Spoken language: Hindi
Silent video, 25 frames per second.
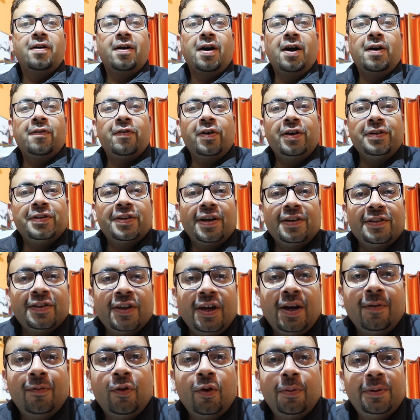हाय फ्रेंड्स कैसे
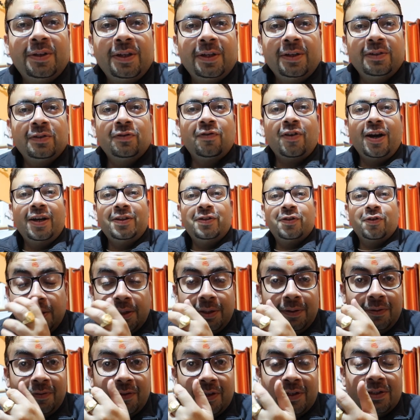हैं फोर होप इज फाइन
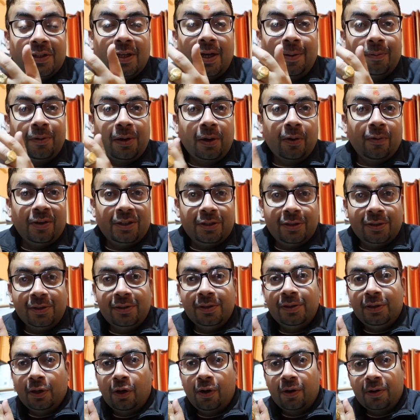फिर से आपके
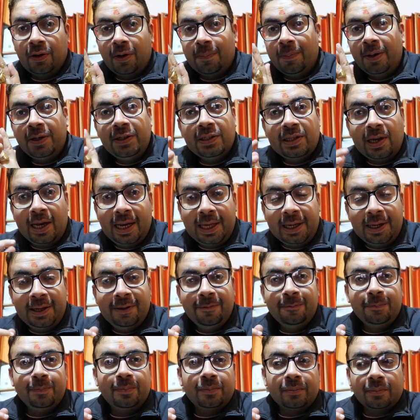क्वेश्चन और कमेंट्स लेंगे
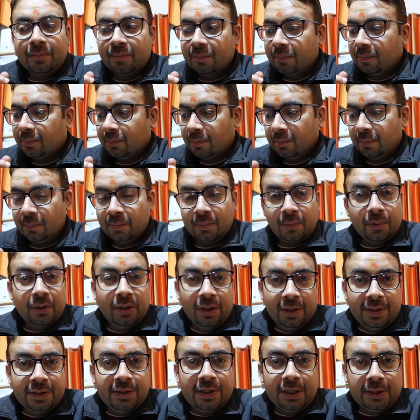
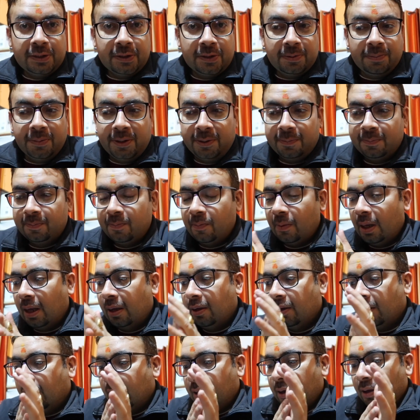इस सेशन में
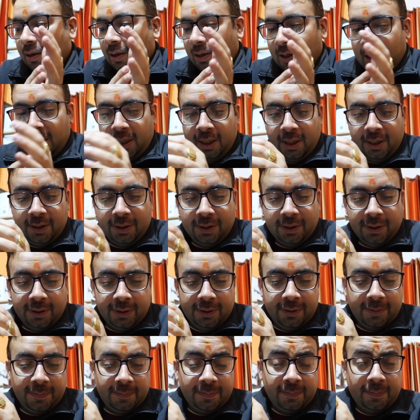एंड
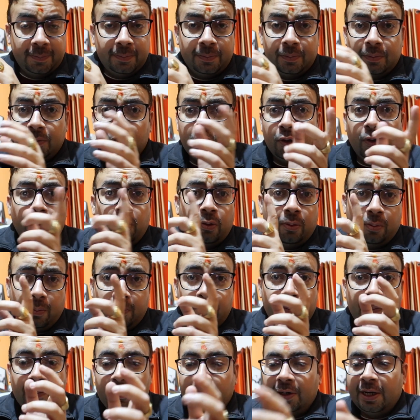uh, जो
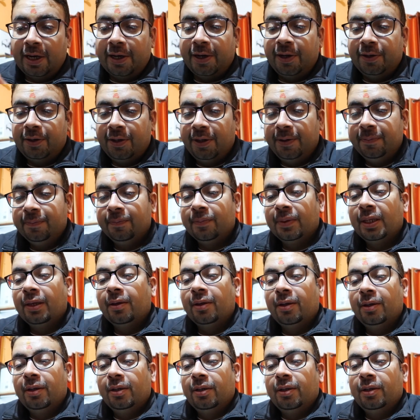रह गए थे
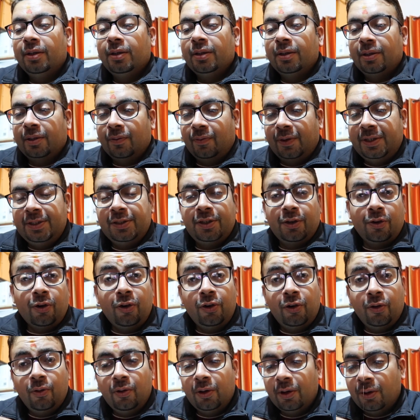वहीं से
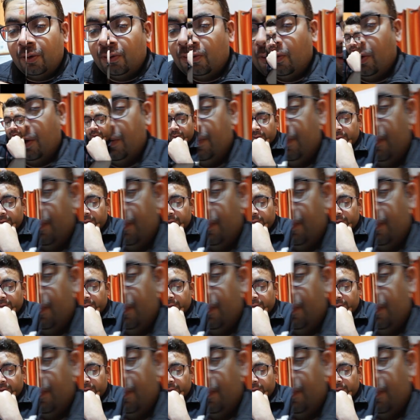कंटिन्यू करूँगा